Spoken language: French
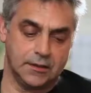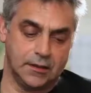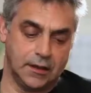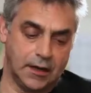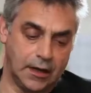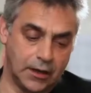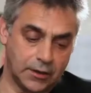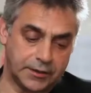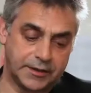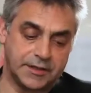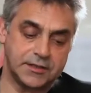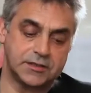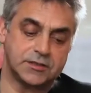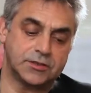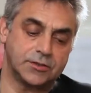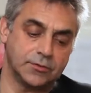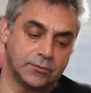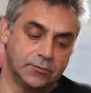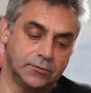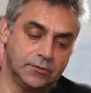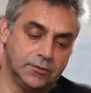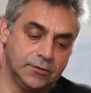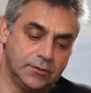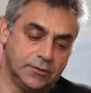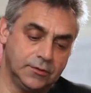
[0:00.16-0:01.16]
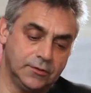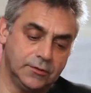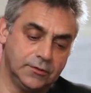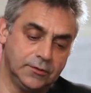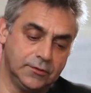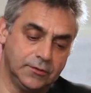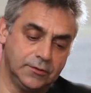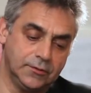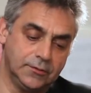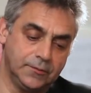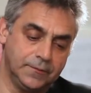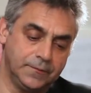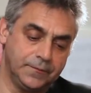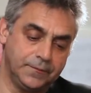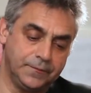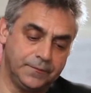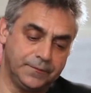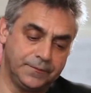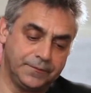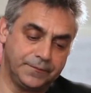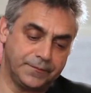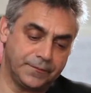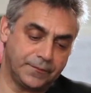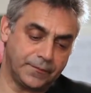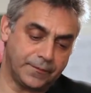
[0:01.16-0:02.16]
Alors, question,
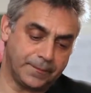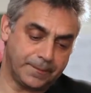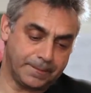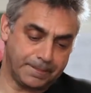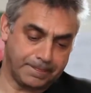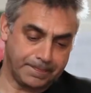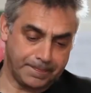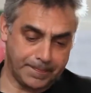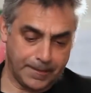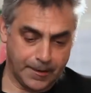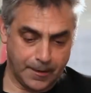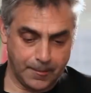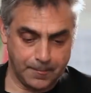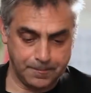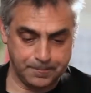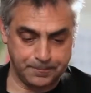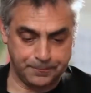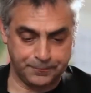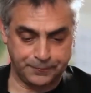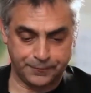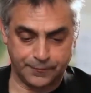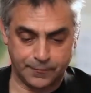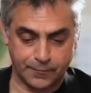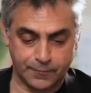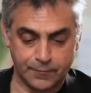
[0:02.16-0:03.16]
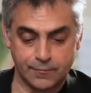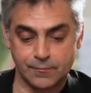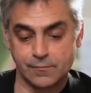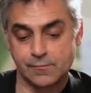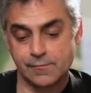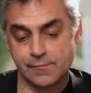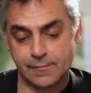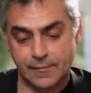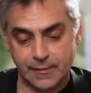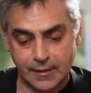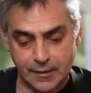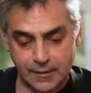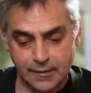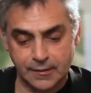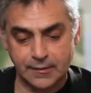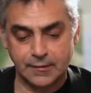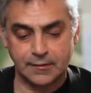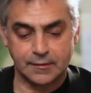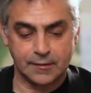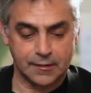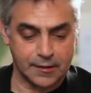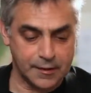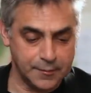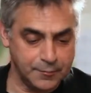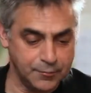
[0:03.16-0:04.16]
euh,
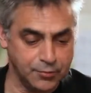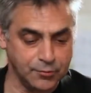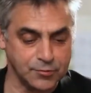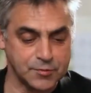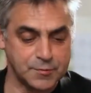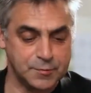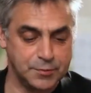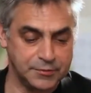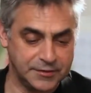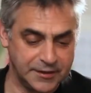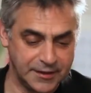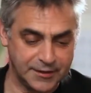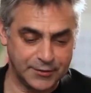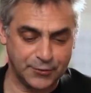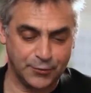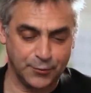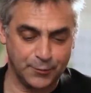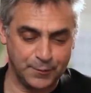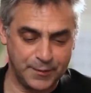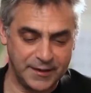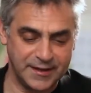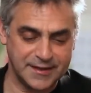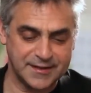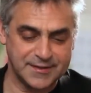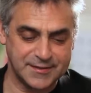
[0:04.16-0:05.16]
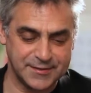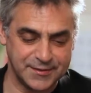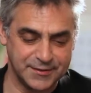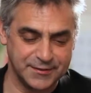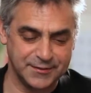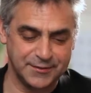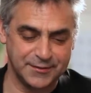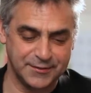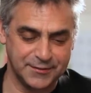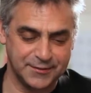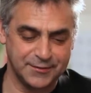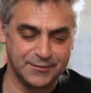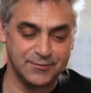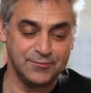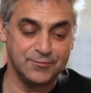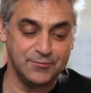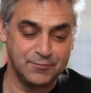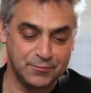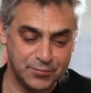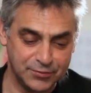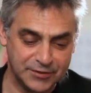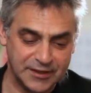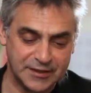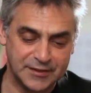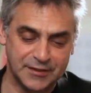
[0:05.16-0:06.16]
réponse peut-être complexe, euh, ou
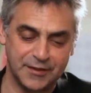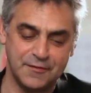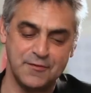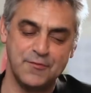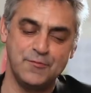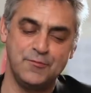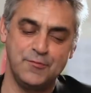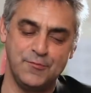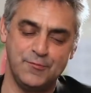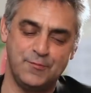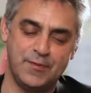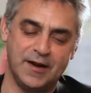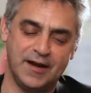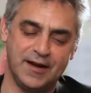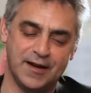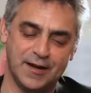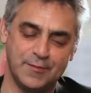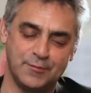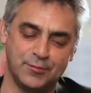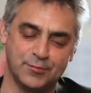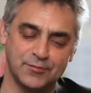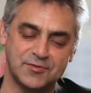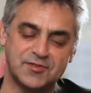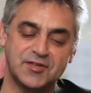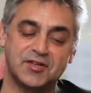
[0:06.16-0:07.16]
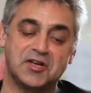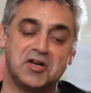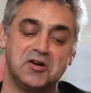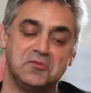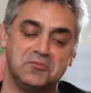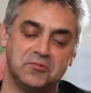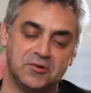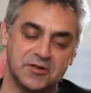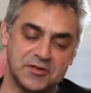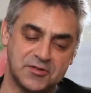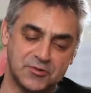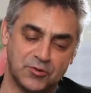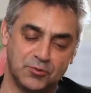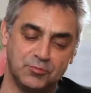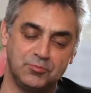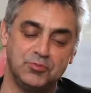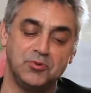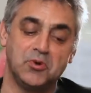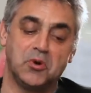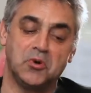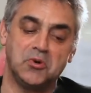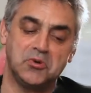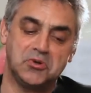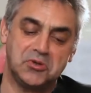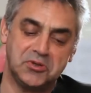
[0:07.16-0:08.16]
peut-être n'avez-vous pas la réponse, c'est comment est-ce qu'on
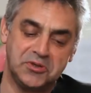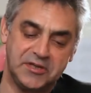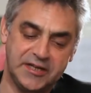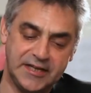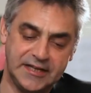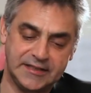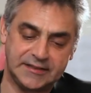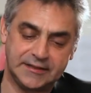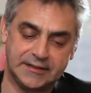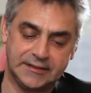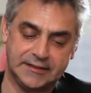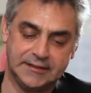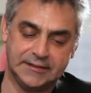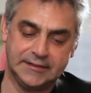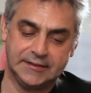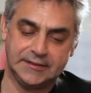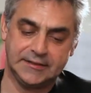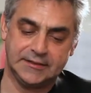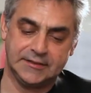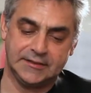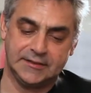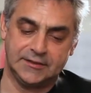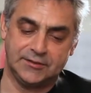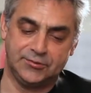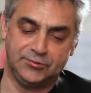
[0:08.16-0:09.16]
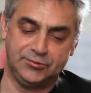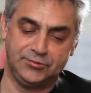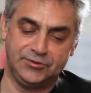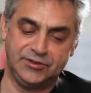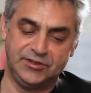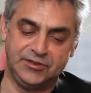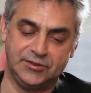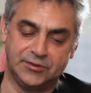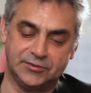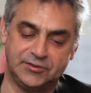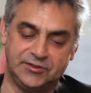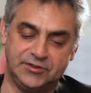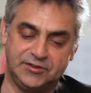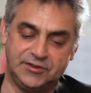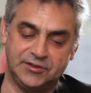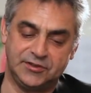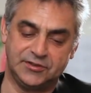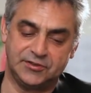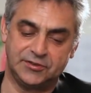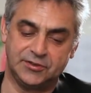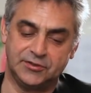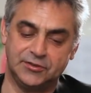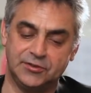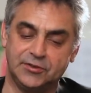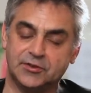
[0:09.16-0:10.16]
peut reconnaître une identité
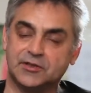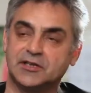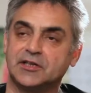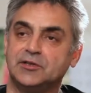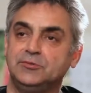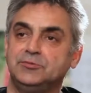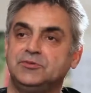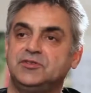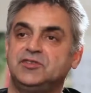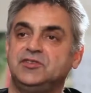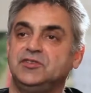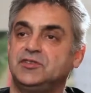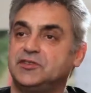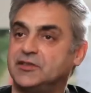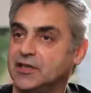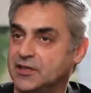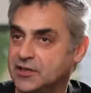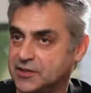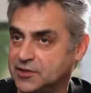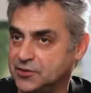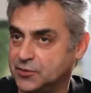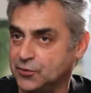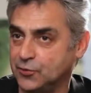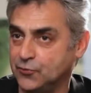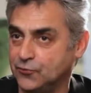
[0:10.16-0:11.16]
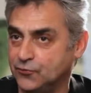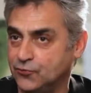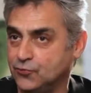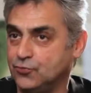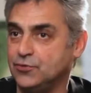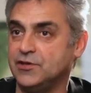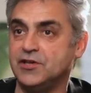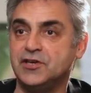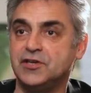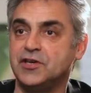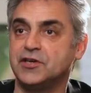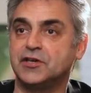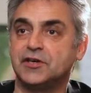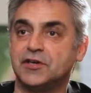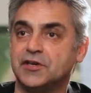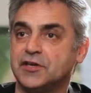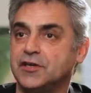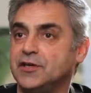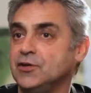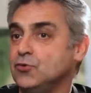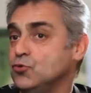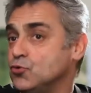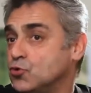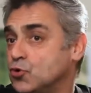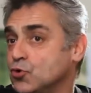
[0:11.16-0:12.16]
sonore réussie, quelle que vous l'ayez
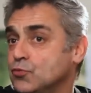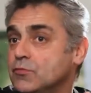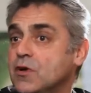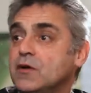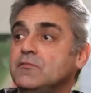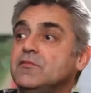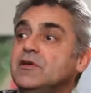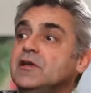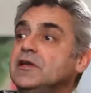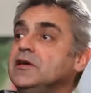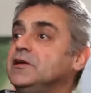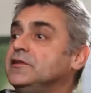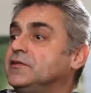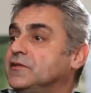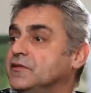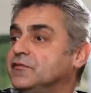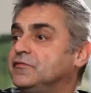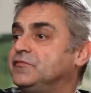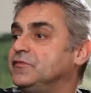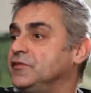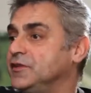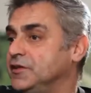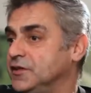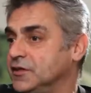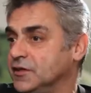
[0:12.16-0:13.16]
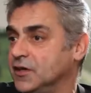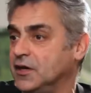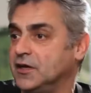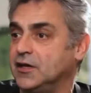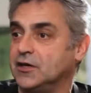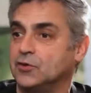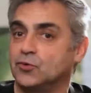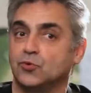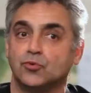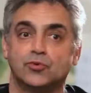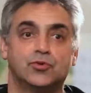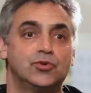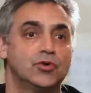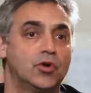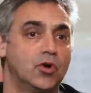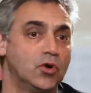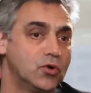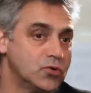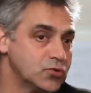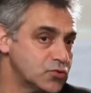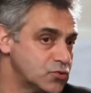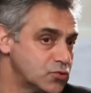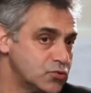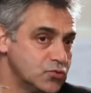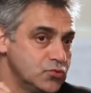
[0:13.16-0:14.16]
créée ou que même elle a été faite à la
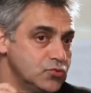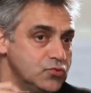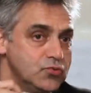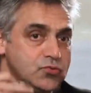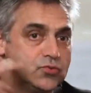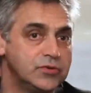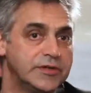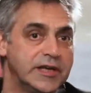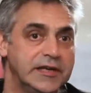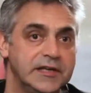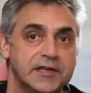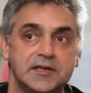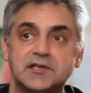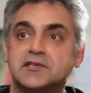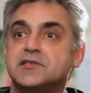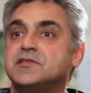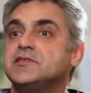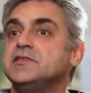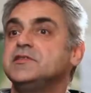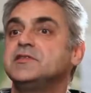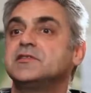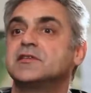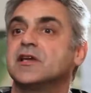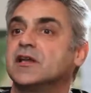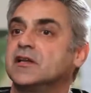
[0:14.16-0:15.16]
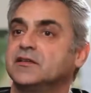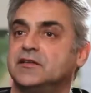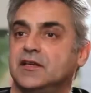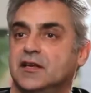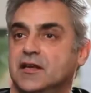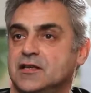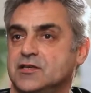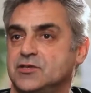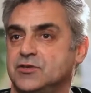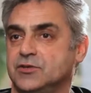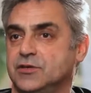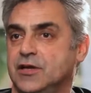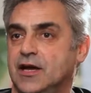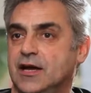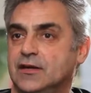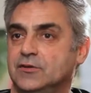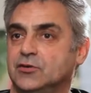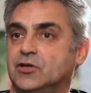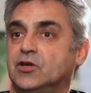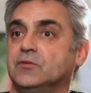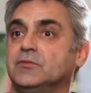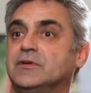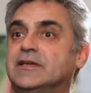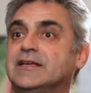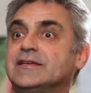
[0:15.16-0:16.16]
concurrence ou qu'elle existe à l'international
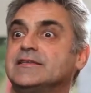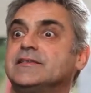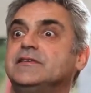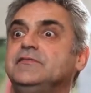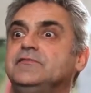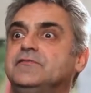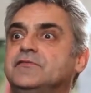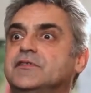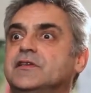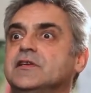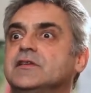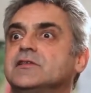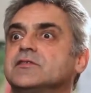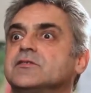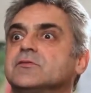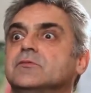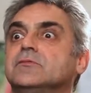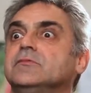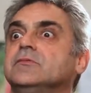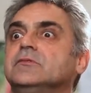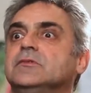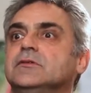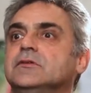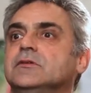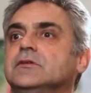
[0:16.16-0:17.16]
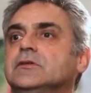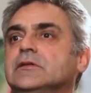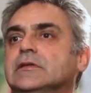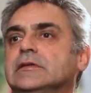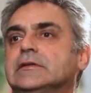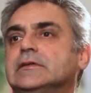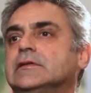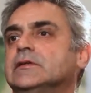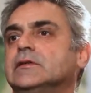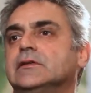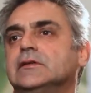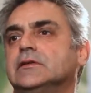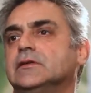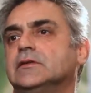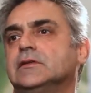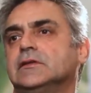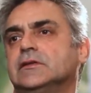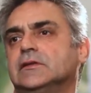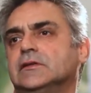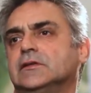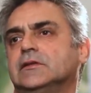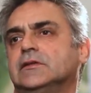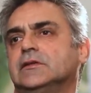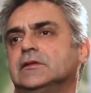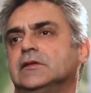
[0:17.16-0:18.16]
Qu'est-ce sont. Euh,
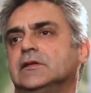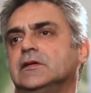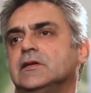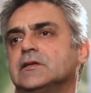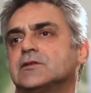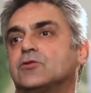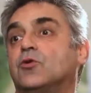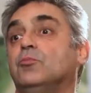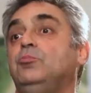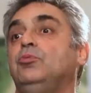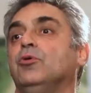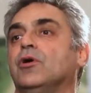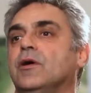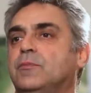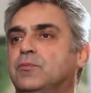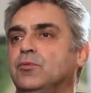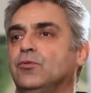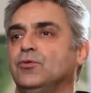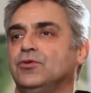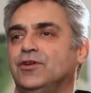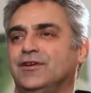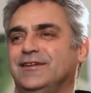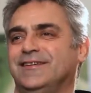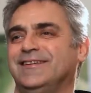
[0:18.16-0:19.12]
ce qu'on peut répondre